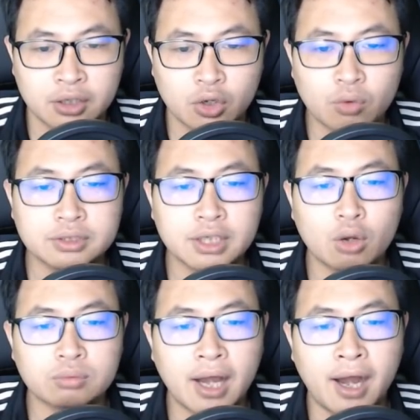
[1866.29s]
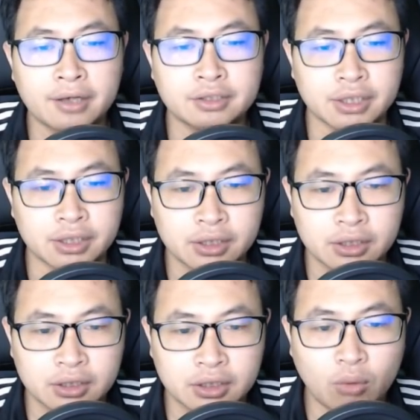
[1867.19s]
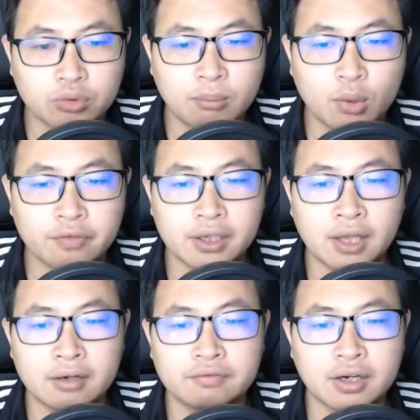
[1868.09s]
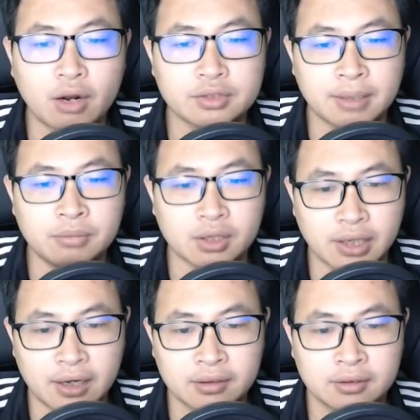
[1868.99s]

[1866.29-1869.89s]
cũng xin ông ta hạ chỉ không cho một vị thần vương nào chém được ta.